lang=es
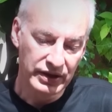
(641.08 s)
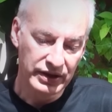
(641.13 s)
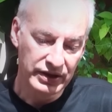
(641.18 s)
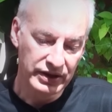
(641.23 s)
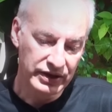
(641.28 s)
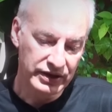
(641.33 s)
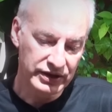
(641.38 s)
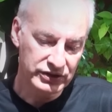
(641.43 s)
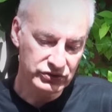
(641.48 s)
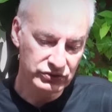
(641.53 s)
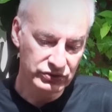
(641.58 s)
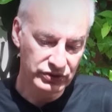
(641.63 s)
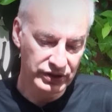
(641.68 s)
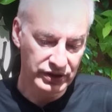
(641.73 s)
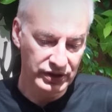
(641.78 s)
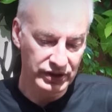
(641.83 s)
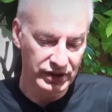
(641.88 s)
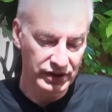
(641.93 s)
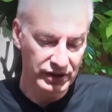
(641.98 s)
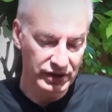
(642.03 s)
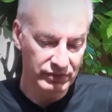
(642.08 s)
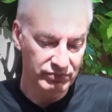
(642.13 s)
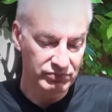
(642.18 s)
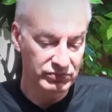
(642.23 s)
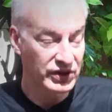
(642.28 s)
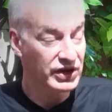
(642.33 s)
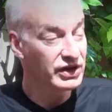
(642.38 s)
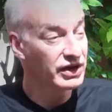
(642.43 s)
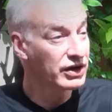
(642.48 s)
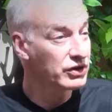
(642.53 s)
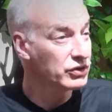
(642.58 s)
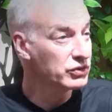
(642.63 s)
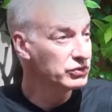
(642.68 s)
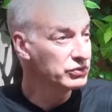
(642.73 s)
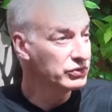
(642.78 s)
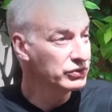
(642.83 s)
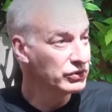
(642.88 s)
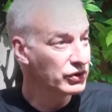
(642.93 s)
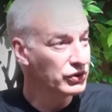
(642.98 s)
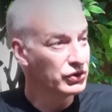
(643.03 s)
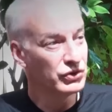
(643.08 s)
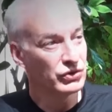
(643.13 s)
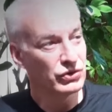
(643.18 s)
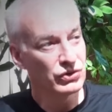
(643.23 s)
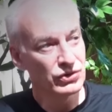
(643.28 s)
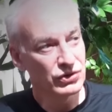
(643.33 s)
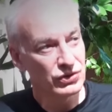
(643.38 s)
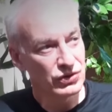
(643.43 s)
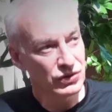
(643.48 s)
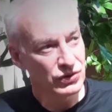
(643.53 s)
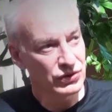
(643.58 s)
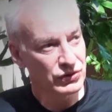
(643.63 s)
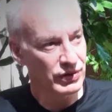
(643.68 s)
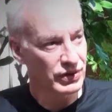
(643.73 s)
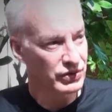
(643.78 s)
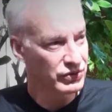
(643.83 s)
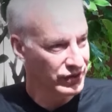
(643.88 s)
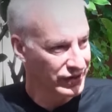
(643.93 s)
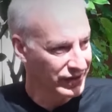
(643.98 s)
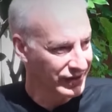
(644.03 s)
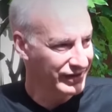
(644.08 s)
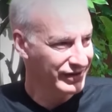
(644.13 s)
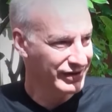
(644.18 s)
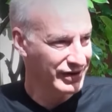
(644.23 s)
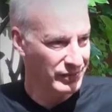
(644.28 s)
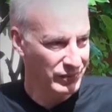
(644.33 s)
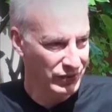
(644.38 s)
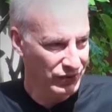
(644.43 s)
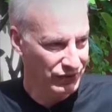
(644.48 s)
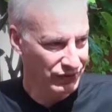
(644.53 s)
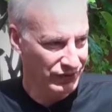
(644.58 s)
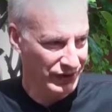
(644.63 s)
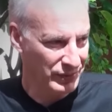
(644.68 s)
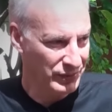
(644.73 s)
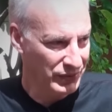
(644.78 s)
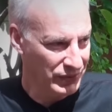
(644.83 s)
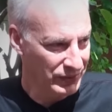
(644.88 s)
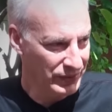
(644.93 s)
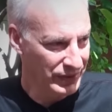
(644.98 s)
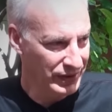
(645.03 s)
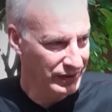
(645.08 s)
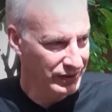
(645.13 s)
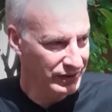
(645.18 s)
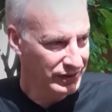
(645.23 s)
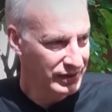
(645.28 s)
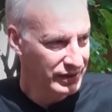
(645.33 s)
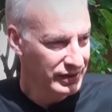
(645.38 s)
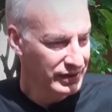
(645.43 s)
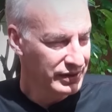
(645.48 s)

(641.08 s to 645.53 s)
En el caso de que tenga algún olor o algo que querramos remover,